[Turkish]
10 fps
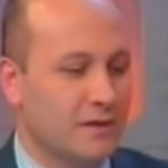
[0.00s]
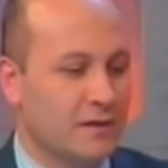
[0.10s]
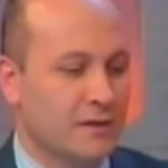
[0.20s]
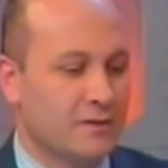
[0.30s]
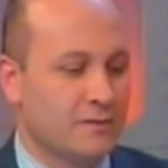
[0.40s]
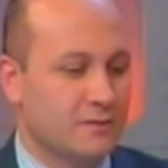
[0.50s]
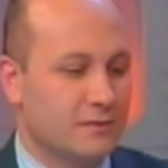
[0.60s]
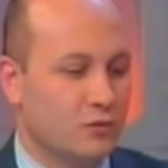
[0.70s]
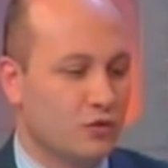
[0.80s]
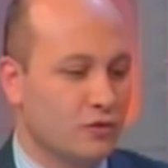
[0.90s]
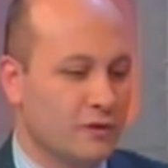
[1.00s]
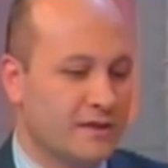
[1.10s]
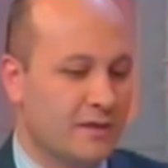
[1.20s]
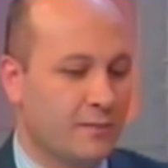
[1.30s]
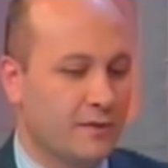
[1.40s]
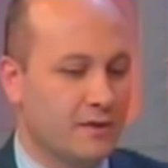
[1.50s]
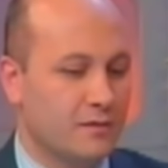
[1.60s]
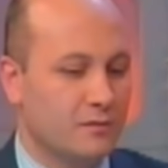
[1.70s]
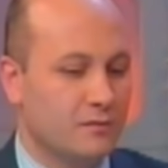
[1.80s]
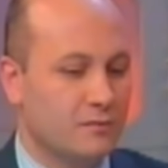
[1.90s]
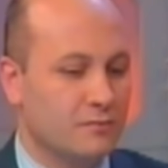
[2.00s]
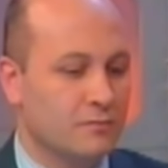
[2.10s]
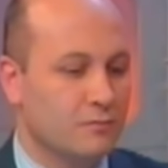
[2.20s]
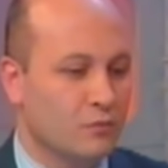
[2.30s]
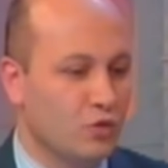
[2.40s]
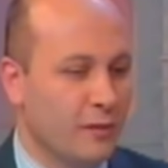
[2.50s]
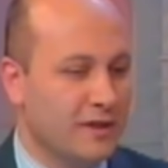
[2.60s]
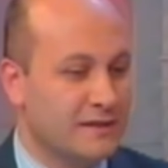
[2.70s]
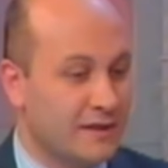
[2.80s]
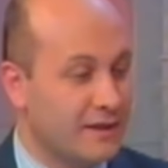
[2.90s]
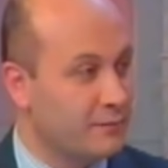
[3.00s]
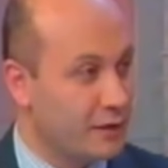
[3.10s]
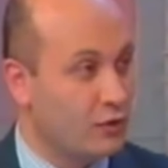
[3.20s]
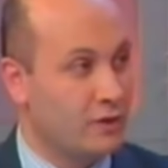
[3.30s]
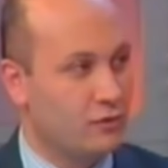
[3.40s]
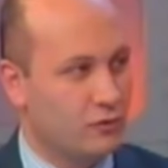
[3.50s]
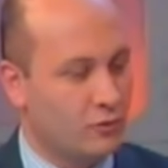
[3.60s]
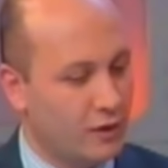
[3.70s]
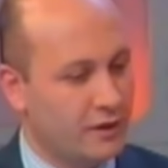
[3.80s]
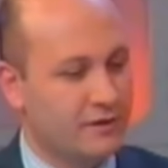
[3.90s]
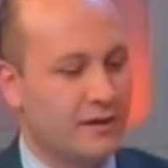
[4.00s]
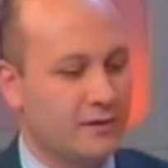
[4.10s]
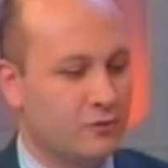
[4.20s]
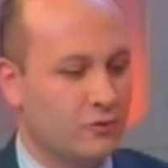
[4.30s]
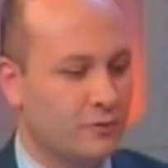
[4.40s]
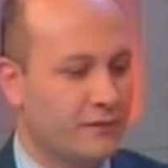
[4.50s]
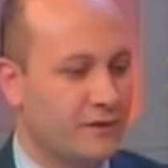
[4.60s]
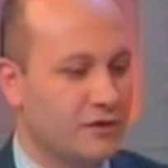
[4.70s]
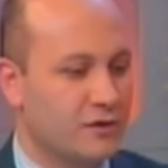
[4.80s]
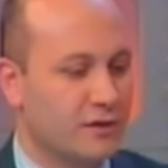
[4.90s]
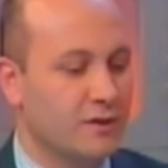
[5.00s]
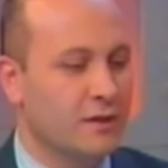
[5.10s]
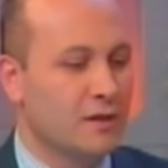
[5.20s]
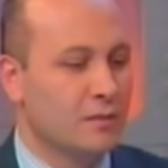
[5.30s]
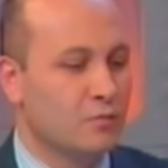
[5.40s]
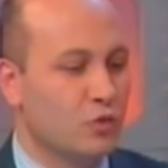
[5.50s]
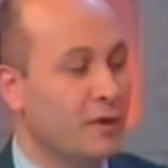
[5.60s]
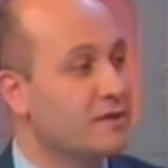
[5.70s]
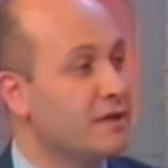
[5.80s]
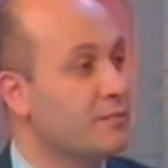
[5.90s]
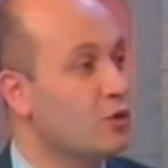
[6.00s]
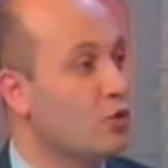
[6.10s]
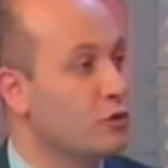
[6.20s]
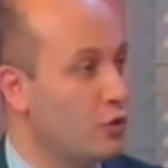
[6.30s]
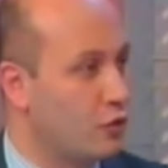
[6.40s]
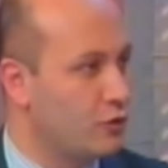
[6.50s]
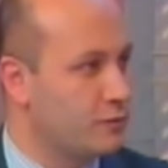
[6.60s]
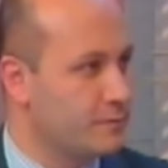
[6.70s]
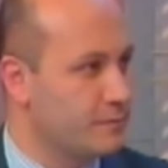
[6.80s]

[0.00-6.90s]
Çok kötü. E, bunun da sebebi bu mesleğin ben öyle diyorum. Öyle nitelendiriyorum defineciliği bu mesleğin bir okulu yok.